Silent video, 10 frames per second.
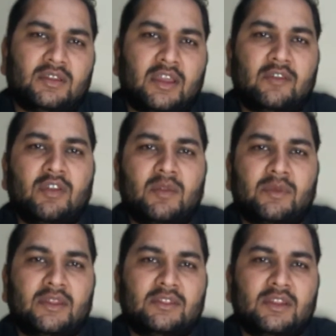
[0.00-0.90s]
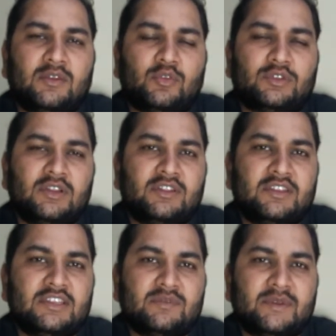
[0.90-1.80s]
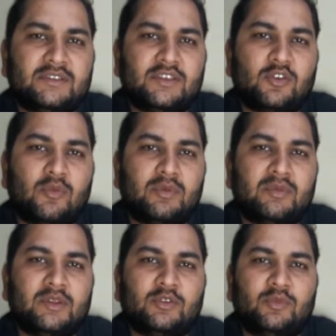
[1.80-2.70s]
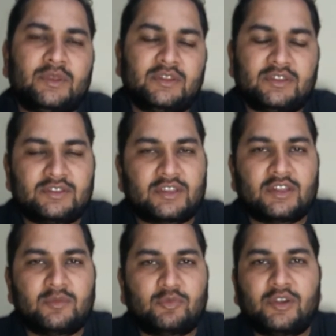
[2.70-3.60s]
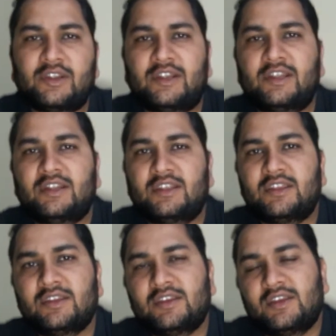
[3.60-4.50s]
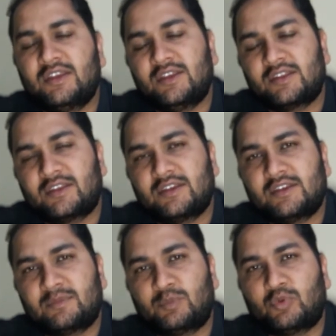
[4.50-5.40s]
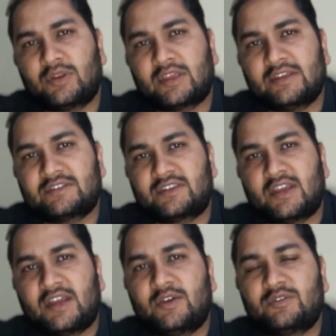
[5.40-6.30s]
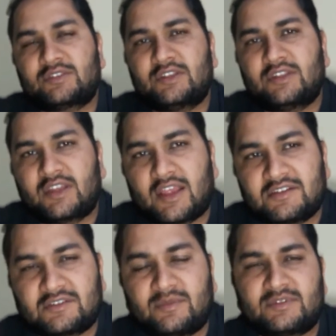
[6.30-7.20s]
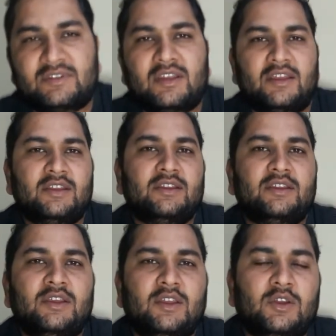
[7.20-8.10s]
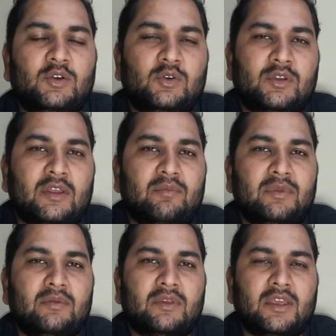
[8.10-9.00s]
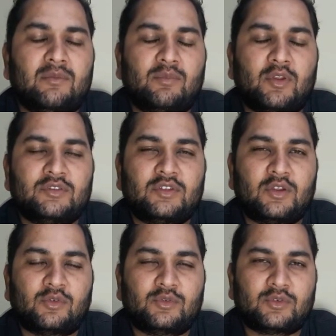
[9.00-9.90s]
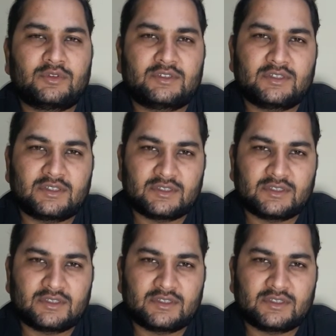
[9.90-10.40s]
एनवलप के अंदर टोटल तीस पेज की कॉपी मैंने इनको भेजी थी जिसके अंदर पूरी डिटेल थी कि पूरा केस क्या है और उसके अंदर क्या समस्या है और एम पी वी की एम्प्लॉयज़ द्वारा कौन कौन से